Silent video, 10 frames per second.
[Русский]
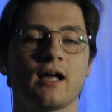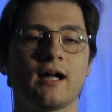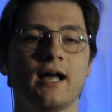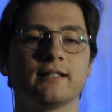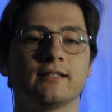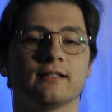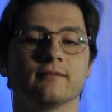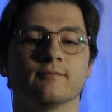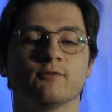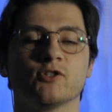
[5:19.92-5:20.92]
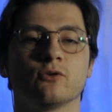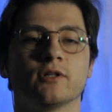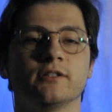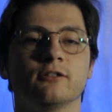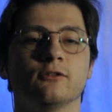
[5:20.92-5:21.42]
какая-то
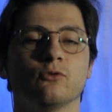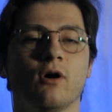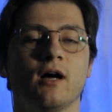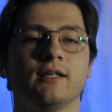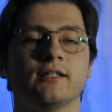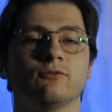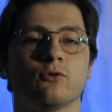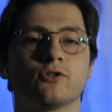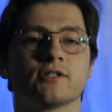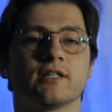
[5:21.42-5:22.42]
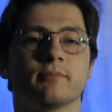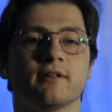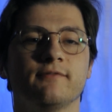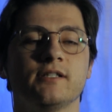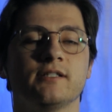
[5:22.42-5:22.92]
высокоинтеллектуальная, творческая
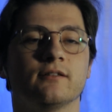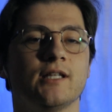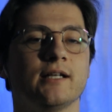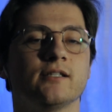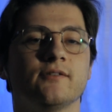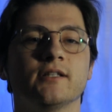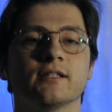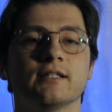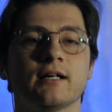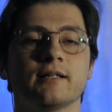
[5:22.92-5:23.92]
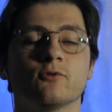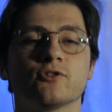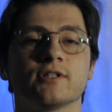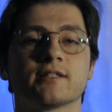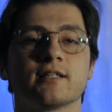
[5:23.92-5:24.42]
профессия, да, действительно так, и
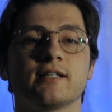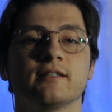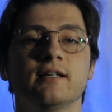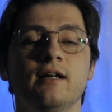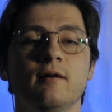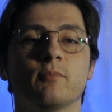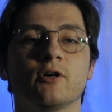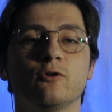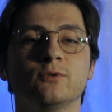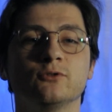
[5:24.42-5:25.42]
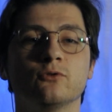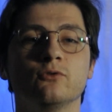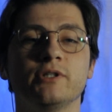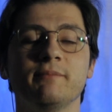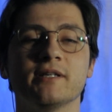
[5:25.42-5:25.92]
можно так сказать, про любую
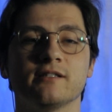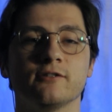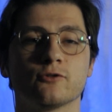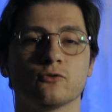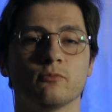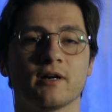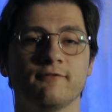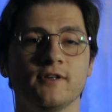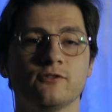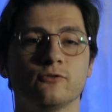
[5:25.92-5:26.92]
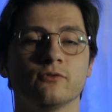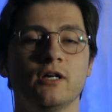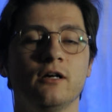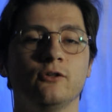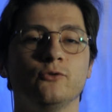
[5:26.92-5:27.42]
другую ремесленническую профессию,
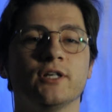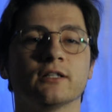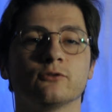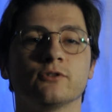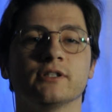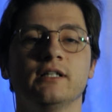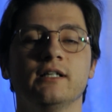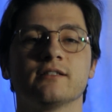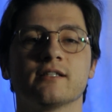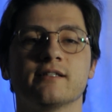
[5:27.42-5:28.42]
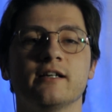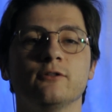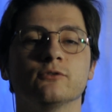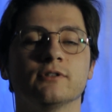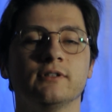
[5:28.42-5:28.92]
люди, которые
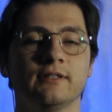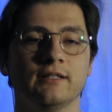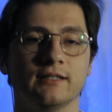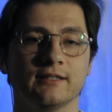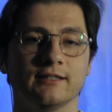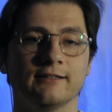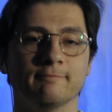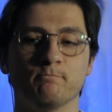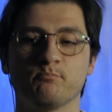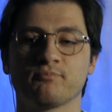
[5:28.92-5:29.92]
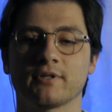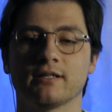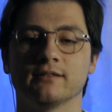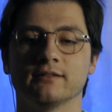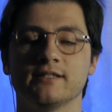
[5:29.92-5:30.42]
создают а,
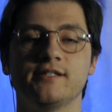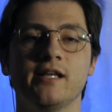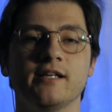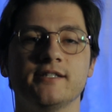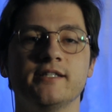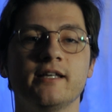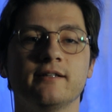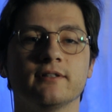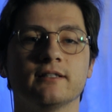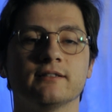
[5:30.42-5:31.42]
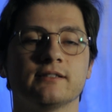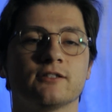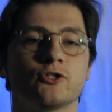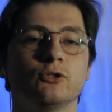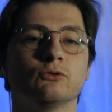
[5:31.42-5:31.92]
а, изделия из дерева,
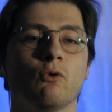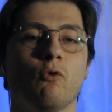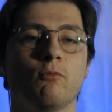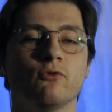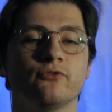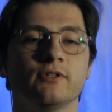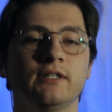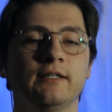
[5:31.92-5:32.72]
шьют обувь,